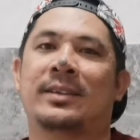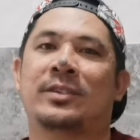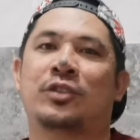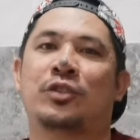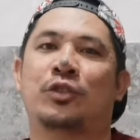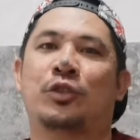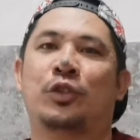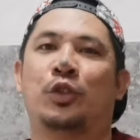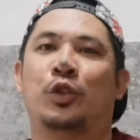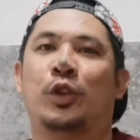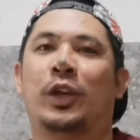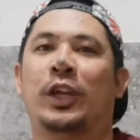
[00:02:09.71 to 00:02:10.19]

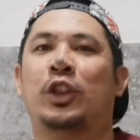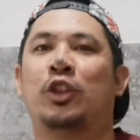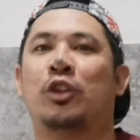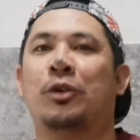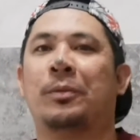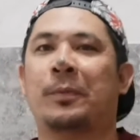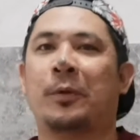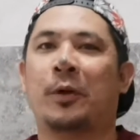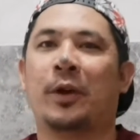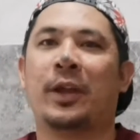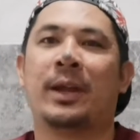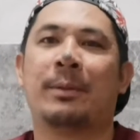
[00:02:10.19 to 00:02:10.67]
So
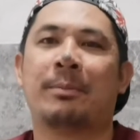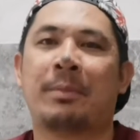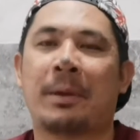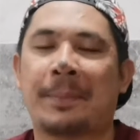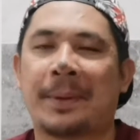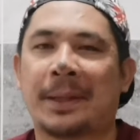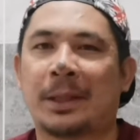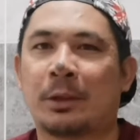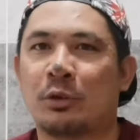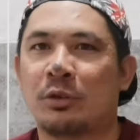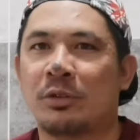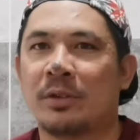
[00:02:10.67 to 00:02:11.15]
ito po yung
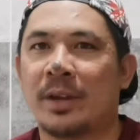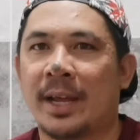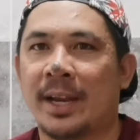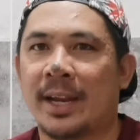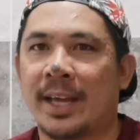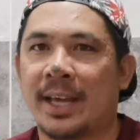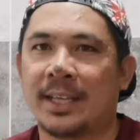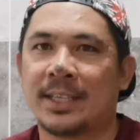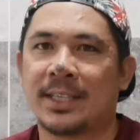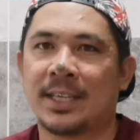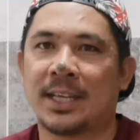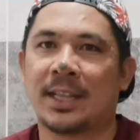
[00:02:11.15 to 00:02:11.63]

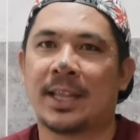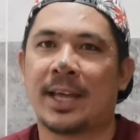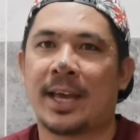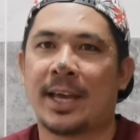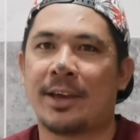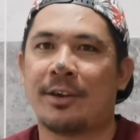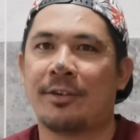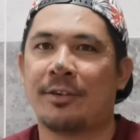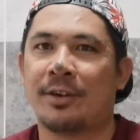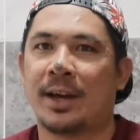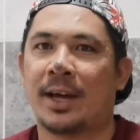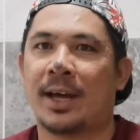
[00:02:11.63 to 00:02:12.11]
nagpapatunay na isa
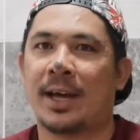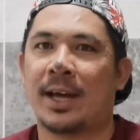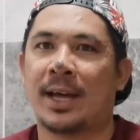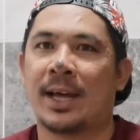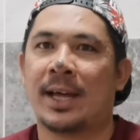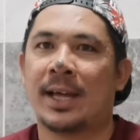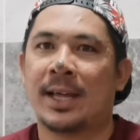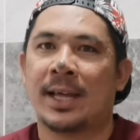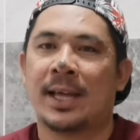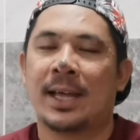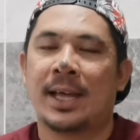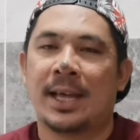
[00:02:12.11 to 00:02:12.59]
tayong
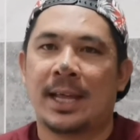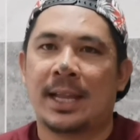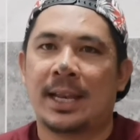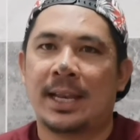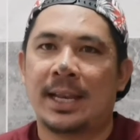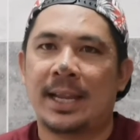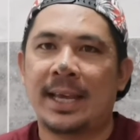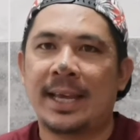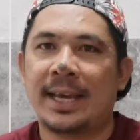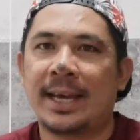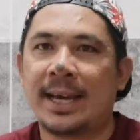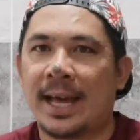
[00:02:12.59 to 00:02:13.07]
uh,
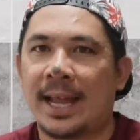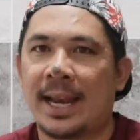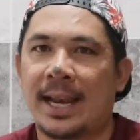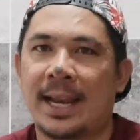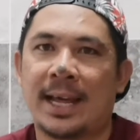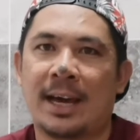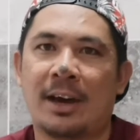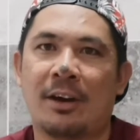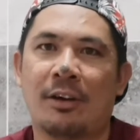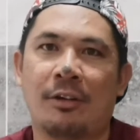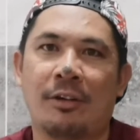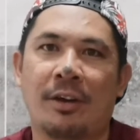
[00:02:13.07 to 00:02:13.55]

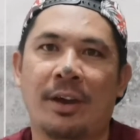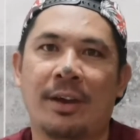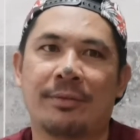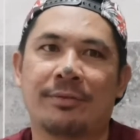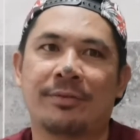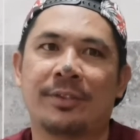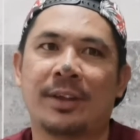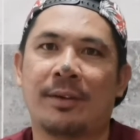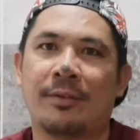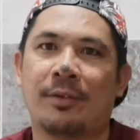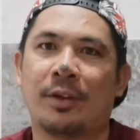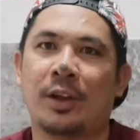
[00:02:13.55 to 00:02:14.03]
legal na
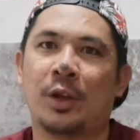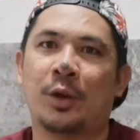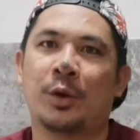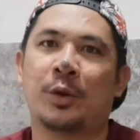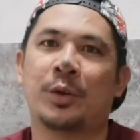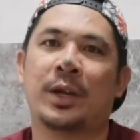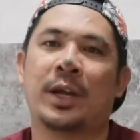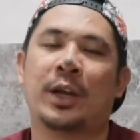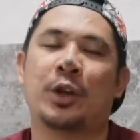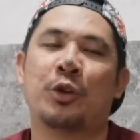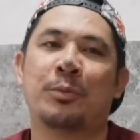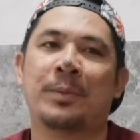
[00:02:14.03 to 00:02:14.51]

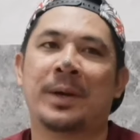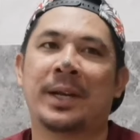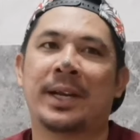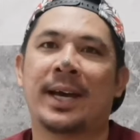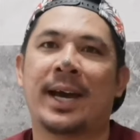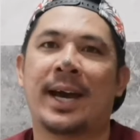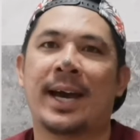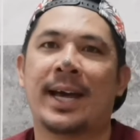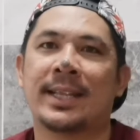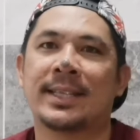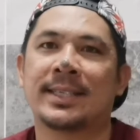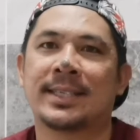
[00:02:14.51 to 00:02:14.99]
OFW na
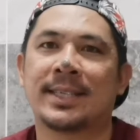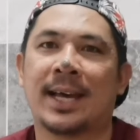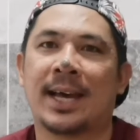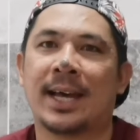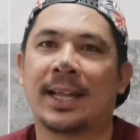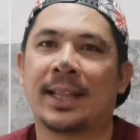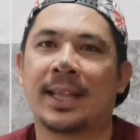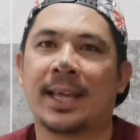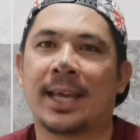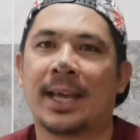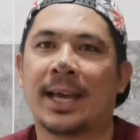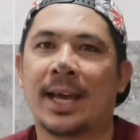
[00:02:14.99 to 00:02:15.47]
dumadaan
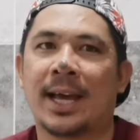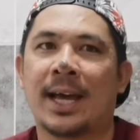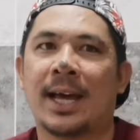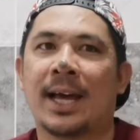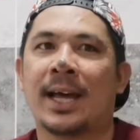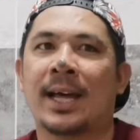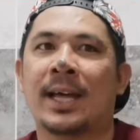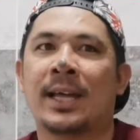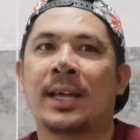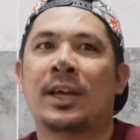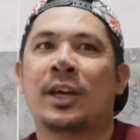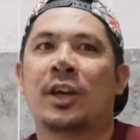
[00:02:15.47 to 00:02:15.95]
sa ating
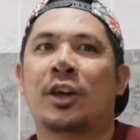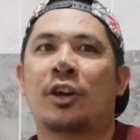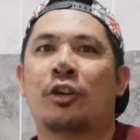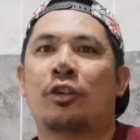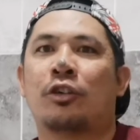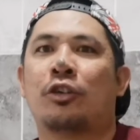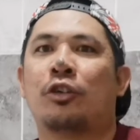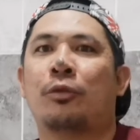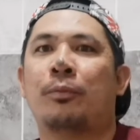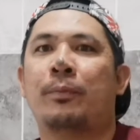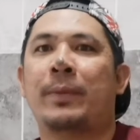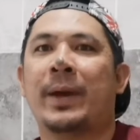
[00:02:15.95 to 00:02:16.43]
uh,
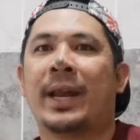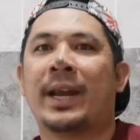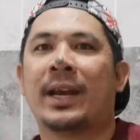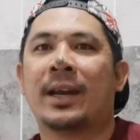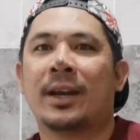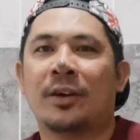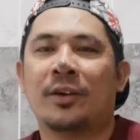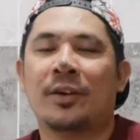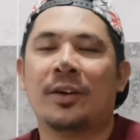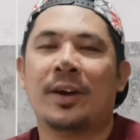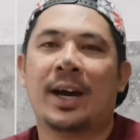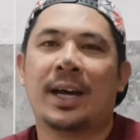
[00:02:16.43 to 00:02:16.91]

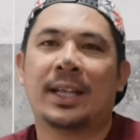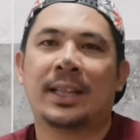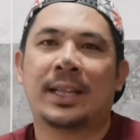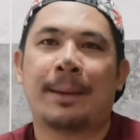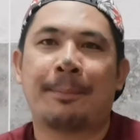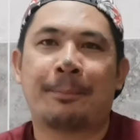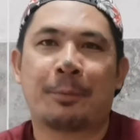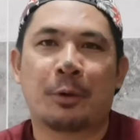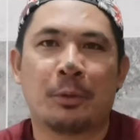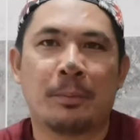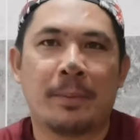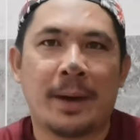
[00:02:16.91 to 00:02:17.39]
gobyerno
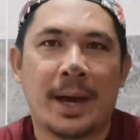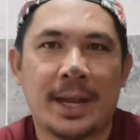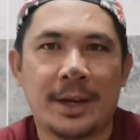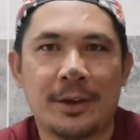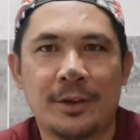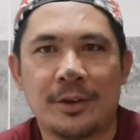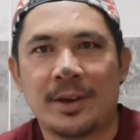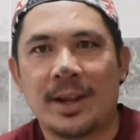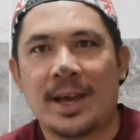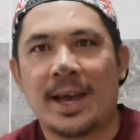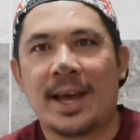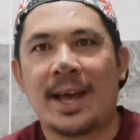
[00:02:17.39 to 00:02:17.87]
at
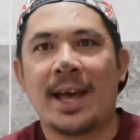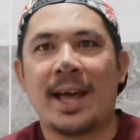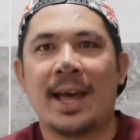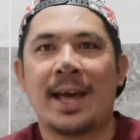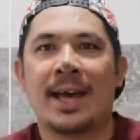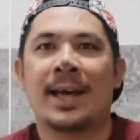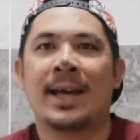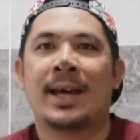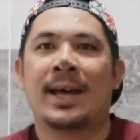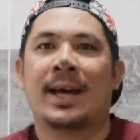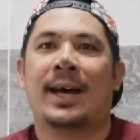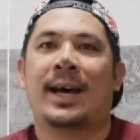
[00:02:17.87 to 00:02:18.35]
aprobado ng
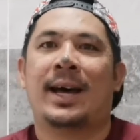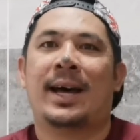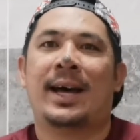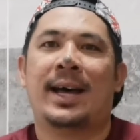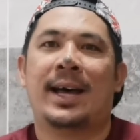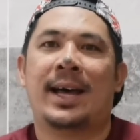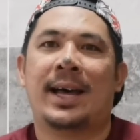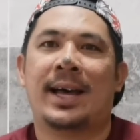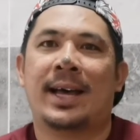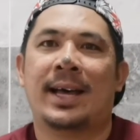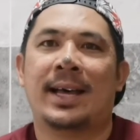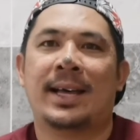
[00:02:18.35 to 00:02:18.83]

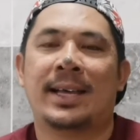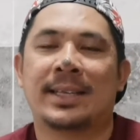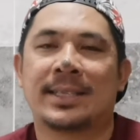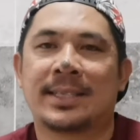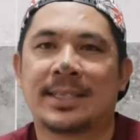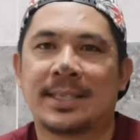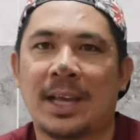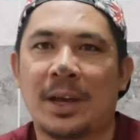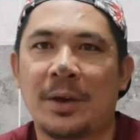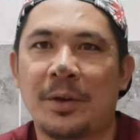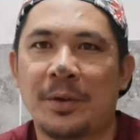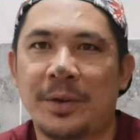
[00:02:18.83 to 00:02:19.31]
uh,
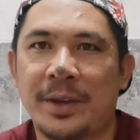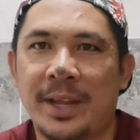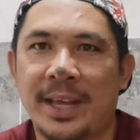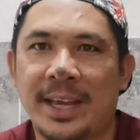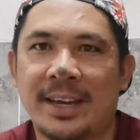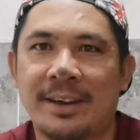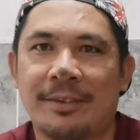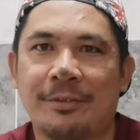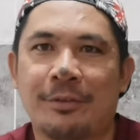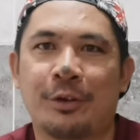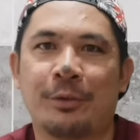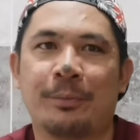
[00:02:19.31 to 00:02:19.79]

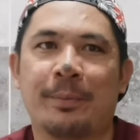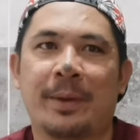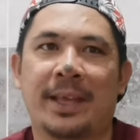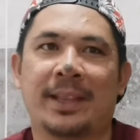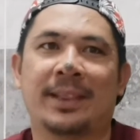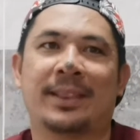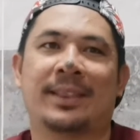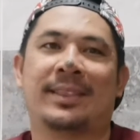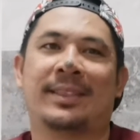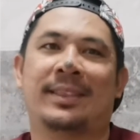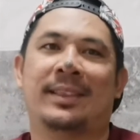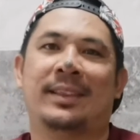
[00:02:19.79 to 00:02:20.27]
Saudi
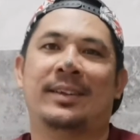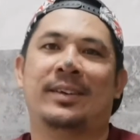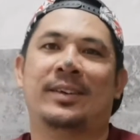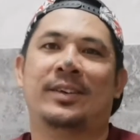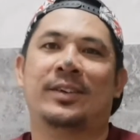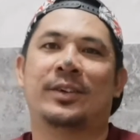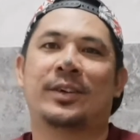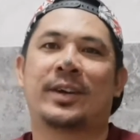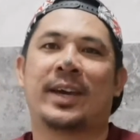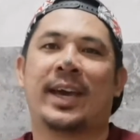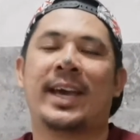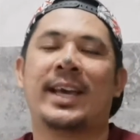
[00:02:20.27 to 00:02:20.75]
government.
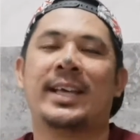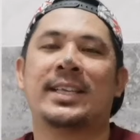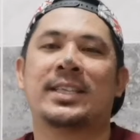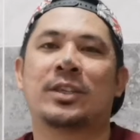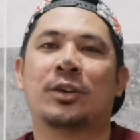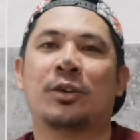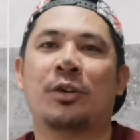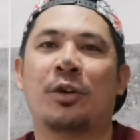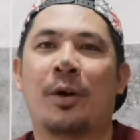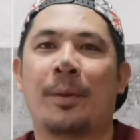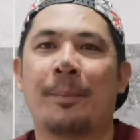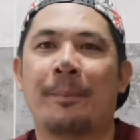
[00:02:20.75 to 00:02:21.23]
Okay?
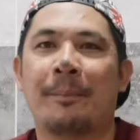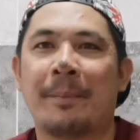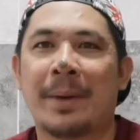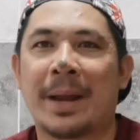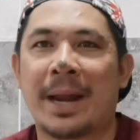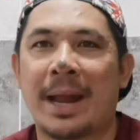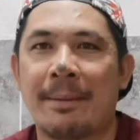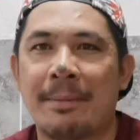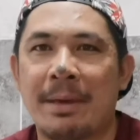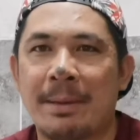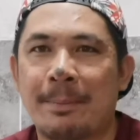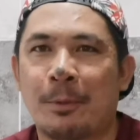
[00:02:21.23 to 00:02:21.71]
So
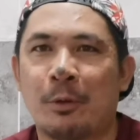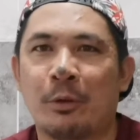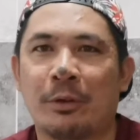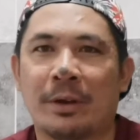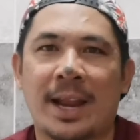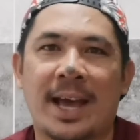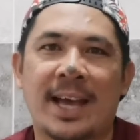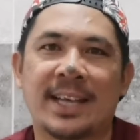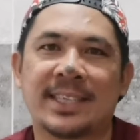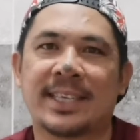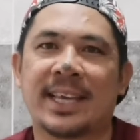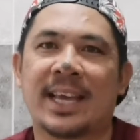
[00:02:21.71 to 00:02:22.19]
marami
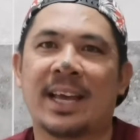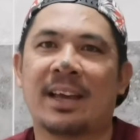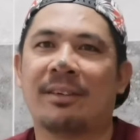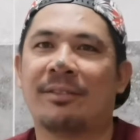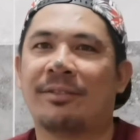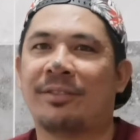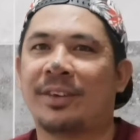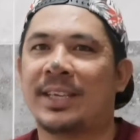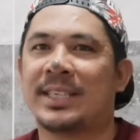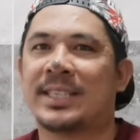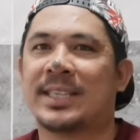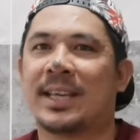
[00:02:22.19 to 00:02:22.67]
pong klase
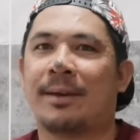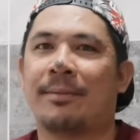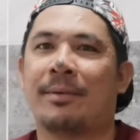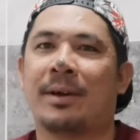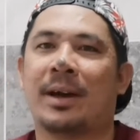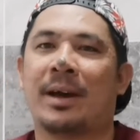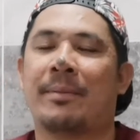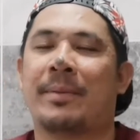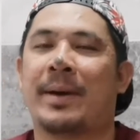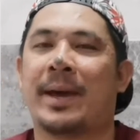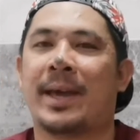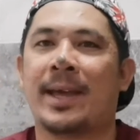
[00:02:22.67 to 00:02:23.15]
ang visa
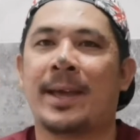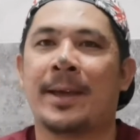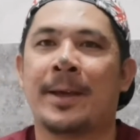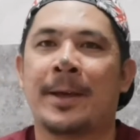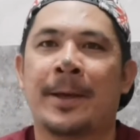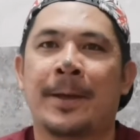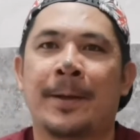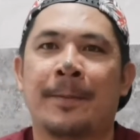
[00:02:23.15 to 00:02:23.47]
mga bay.